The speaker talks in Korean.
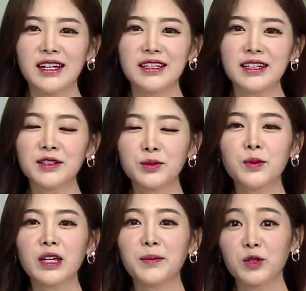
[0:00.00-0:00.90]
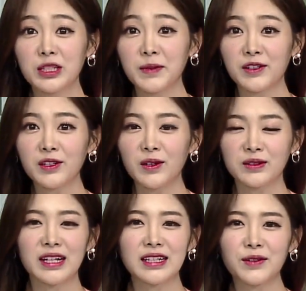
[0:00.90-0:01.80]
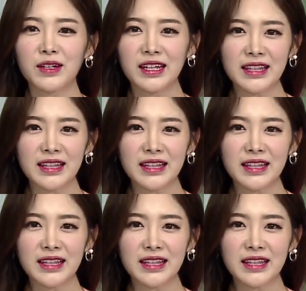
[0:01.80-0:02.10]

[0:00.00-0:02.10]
이 시간 주목해 보시면서 내 상황에